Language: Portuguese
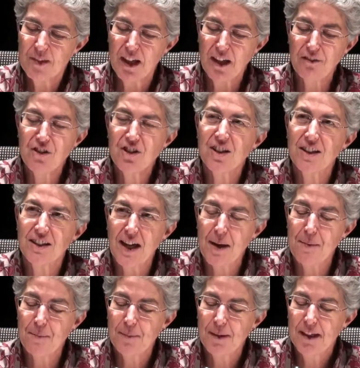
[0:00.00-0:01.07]
a revista
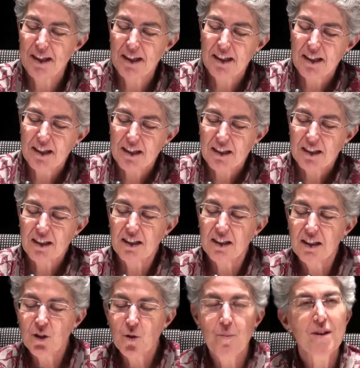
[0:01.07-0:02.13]
Time,
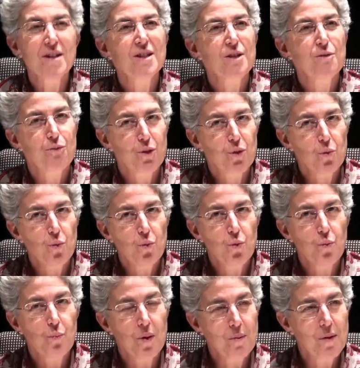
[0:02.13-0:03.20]
que começa, foi no,
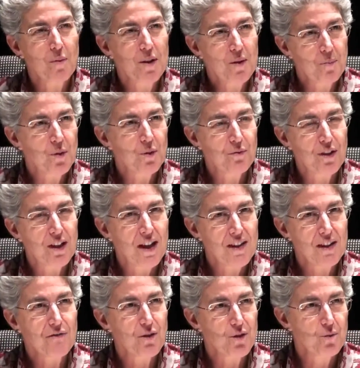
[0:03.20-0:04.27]
no primeiro ano de pontificado
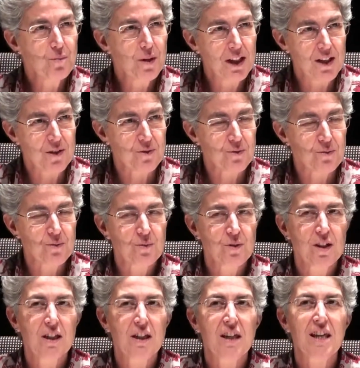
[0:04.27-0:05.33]
e ele fez um balanço.
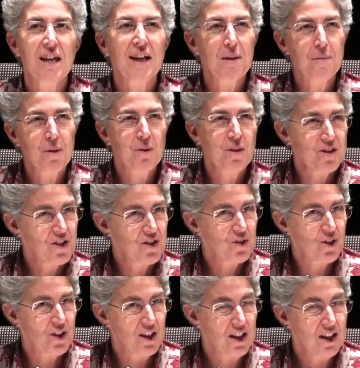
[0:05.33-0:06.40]
E acaba com esta
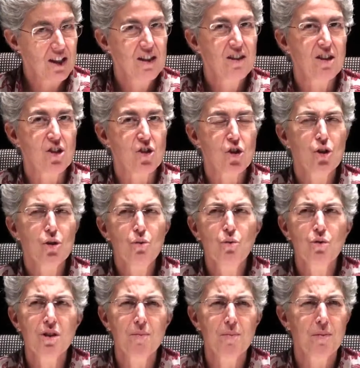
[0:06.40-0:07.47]
história. E diz,
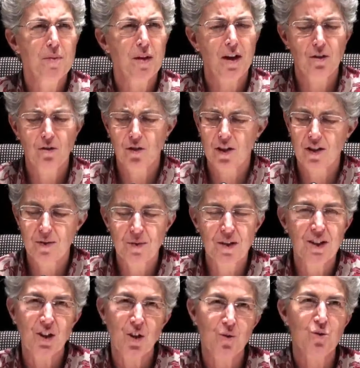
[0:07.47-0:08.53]
eu sempre embirrei com o cardeal,
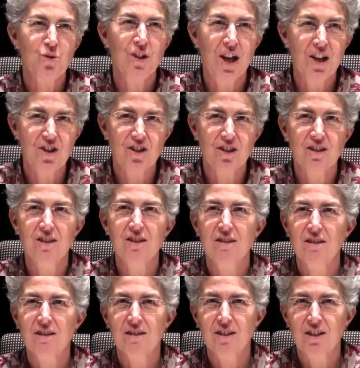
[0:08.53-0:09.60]
portanto era dos tais que,
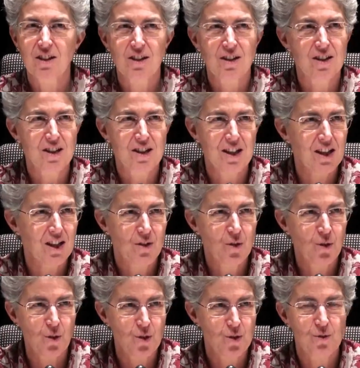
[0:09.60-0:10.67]
que dizia
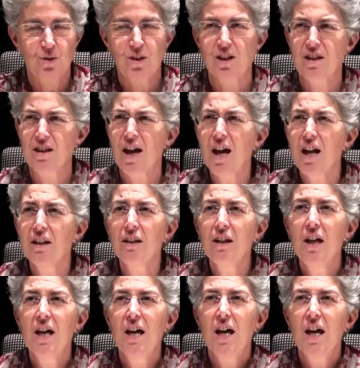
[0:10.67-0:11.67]
horrores do cardeal,